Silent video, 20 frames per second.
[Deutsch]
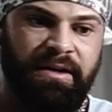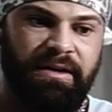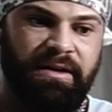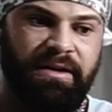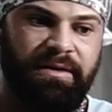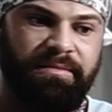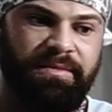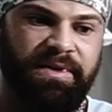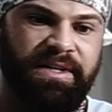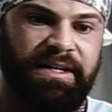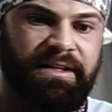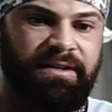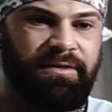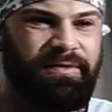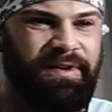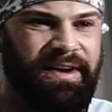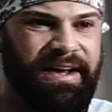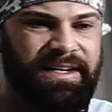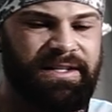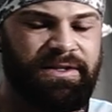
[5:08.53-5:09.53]
Ähm, ich hätte
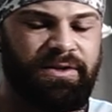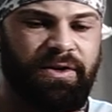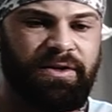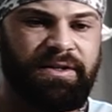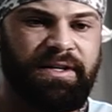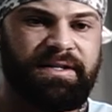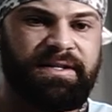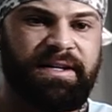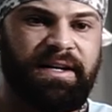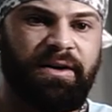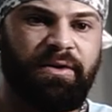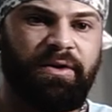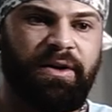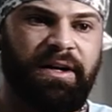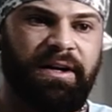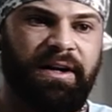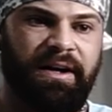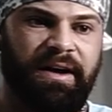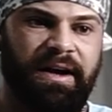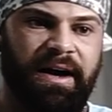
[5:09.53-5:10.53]
vielleicht noch das eine oder
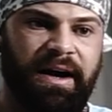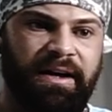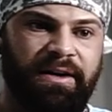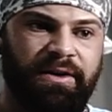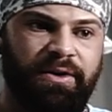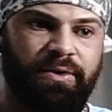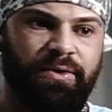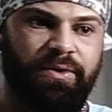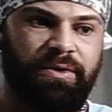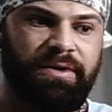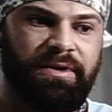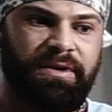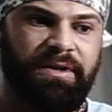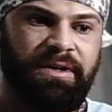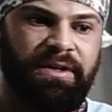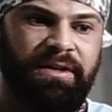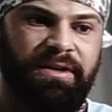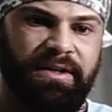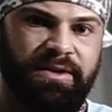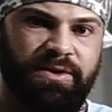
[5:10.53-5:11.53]
andere Cardio
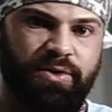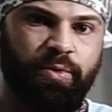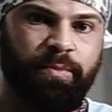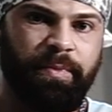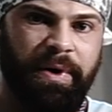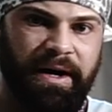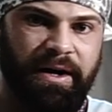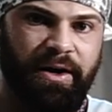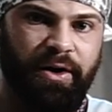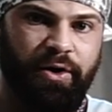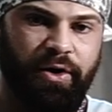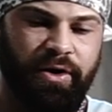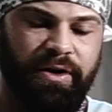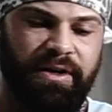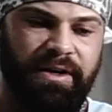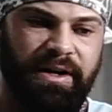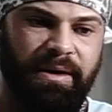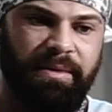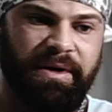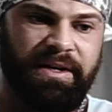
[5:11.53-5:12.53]
dazu packen
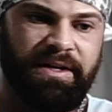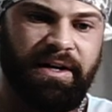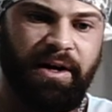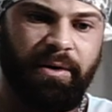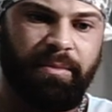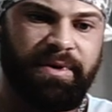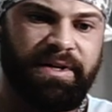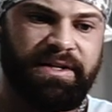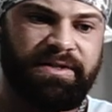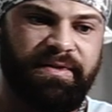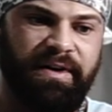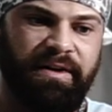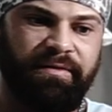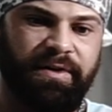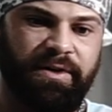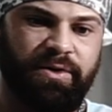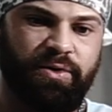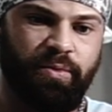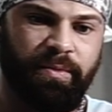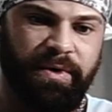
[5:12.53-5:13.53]
können, aber ich glaube, das wäre
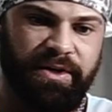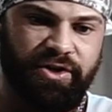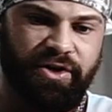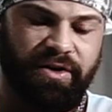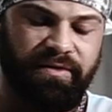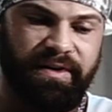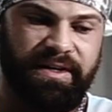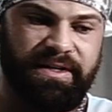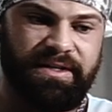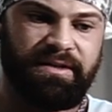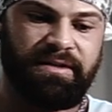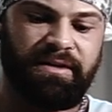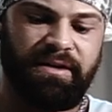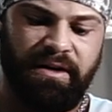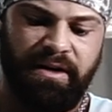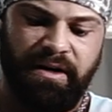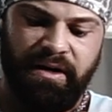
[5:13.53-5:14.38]
einfach too much gewesen.